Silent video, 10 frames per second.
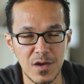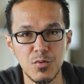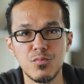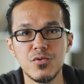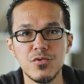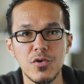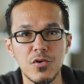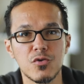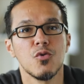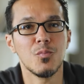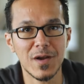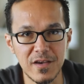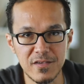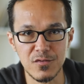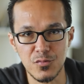un peu plus
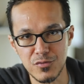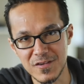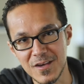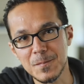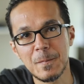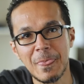complexes si on peut dire.